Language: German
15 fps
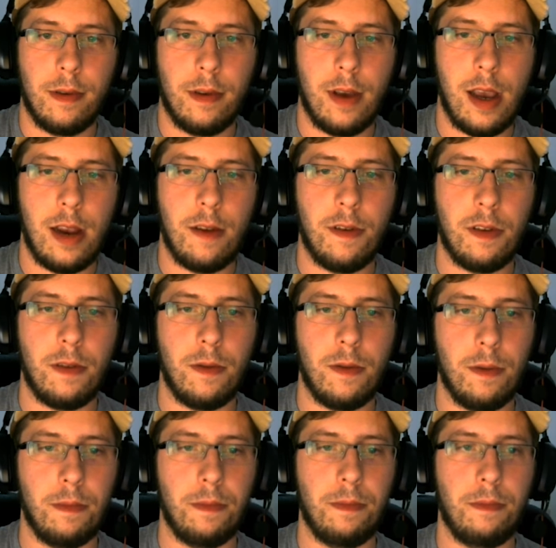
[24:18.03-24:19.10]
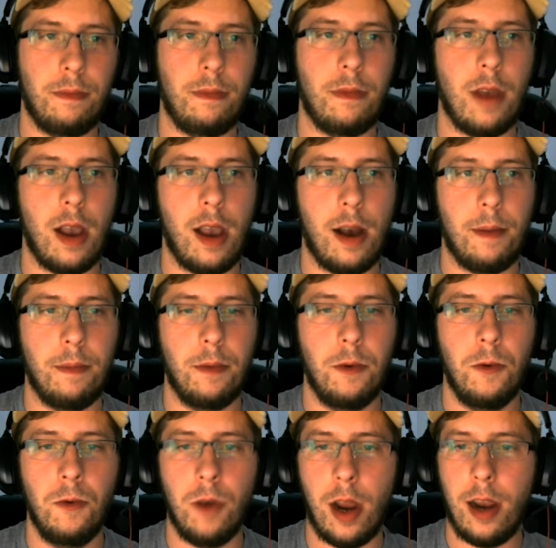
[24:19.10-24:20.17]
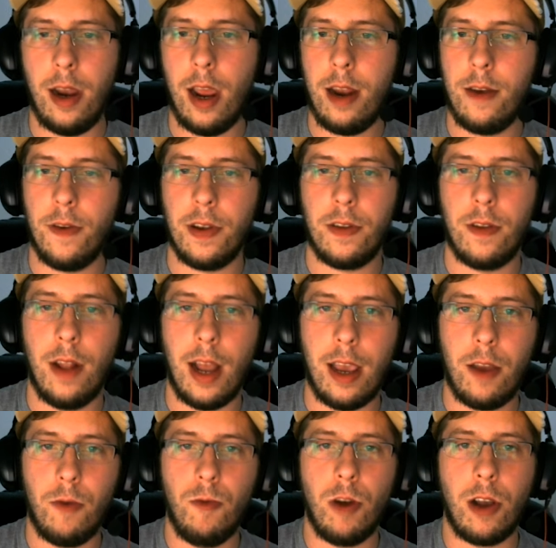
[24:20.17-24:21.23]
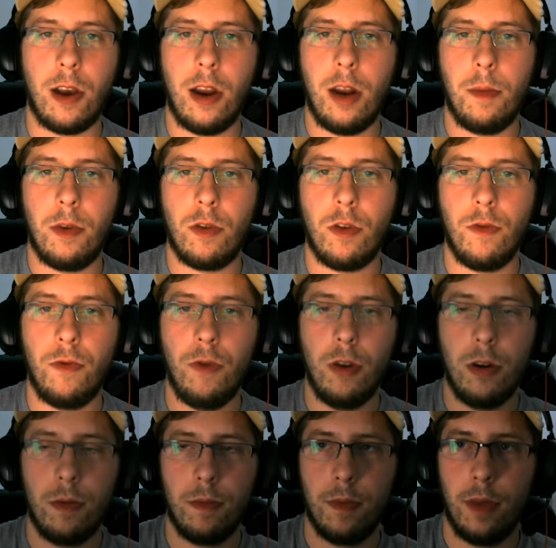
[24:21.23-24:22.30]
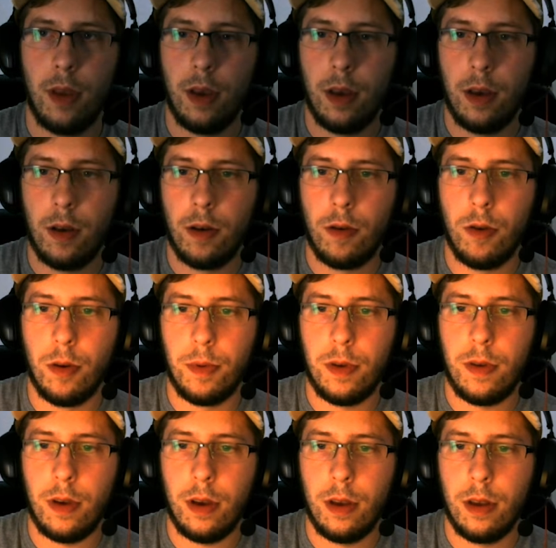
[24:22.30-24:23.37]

etwas naja, ein etwas leicht unangenehmes Gefühl. Kürbisse.